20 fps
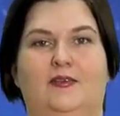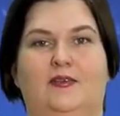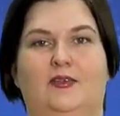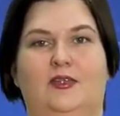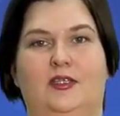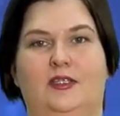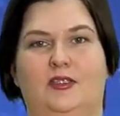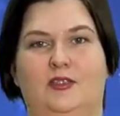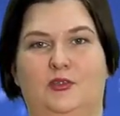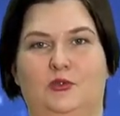
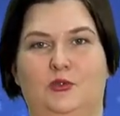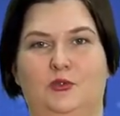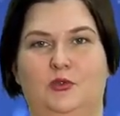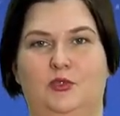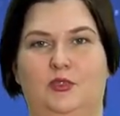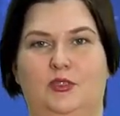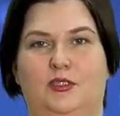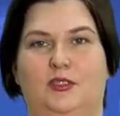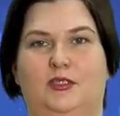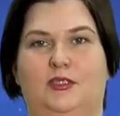
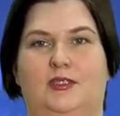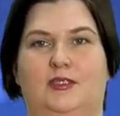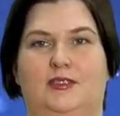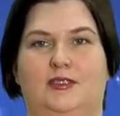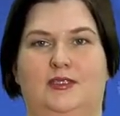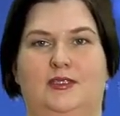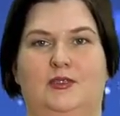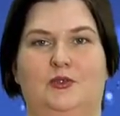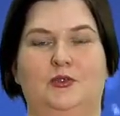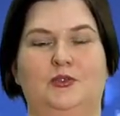волонтеры,
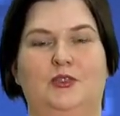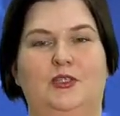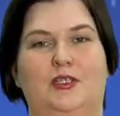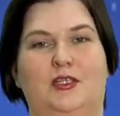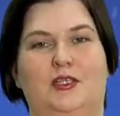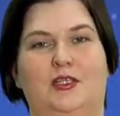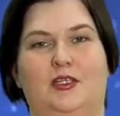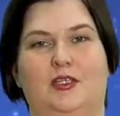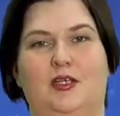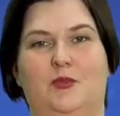
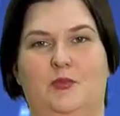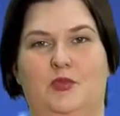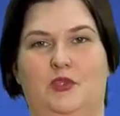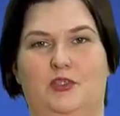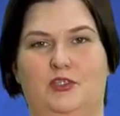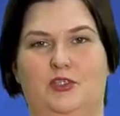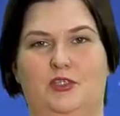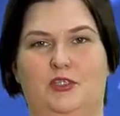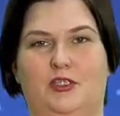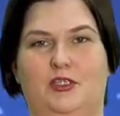сотрудники
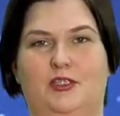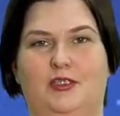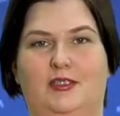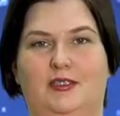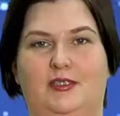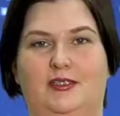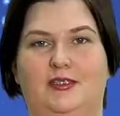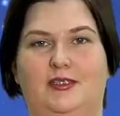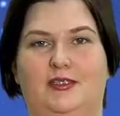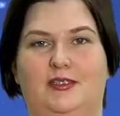некоммерческих
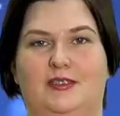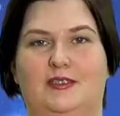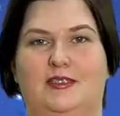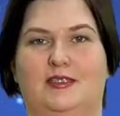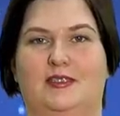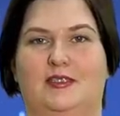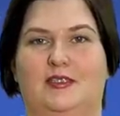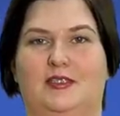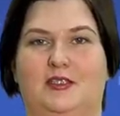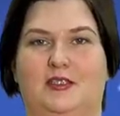
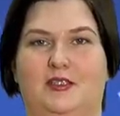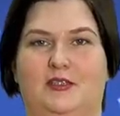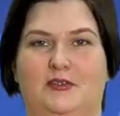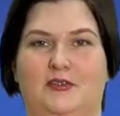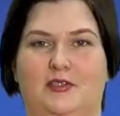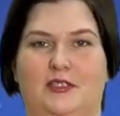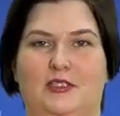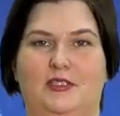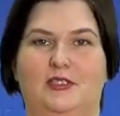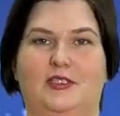организаций и
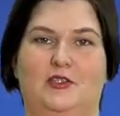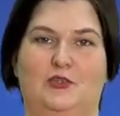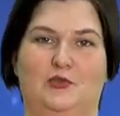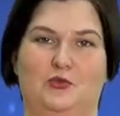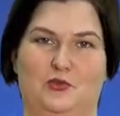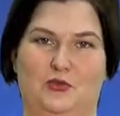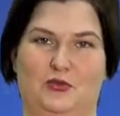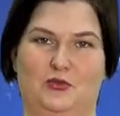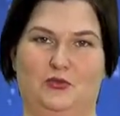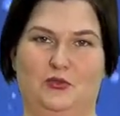все
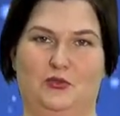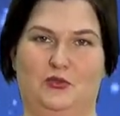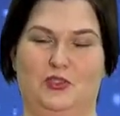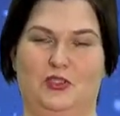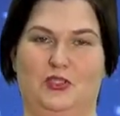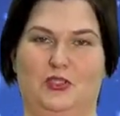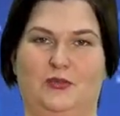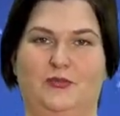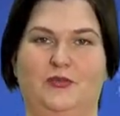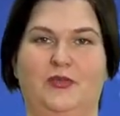
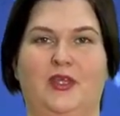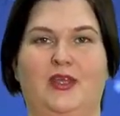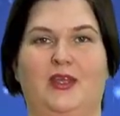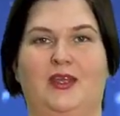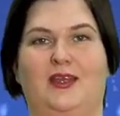сочувствующие.